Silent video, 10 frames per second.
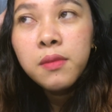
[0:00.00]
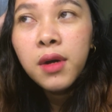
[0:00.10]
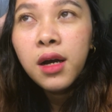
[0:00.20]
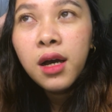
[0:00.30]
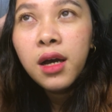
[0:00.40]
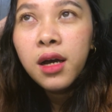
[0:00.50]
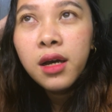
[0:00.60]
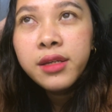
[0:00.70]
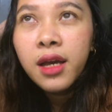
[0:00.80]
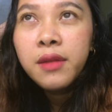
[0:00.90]

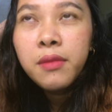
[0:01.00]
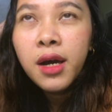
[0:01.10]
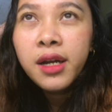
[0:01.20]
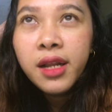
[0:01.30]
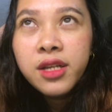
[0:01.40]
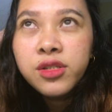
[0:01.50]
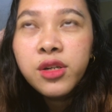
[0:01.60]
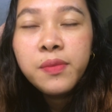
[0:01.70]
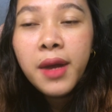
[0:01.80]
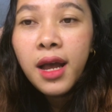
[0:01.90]
mga, yan, mga
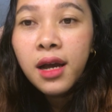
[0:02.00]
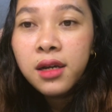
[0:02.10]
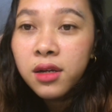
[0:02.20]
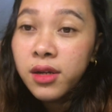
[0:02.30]
Razorback.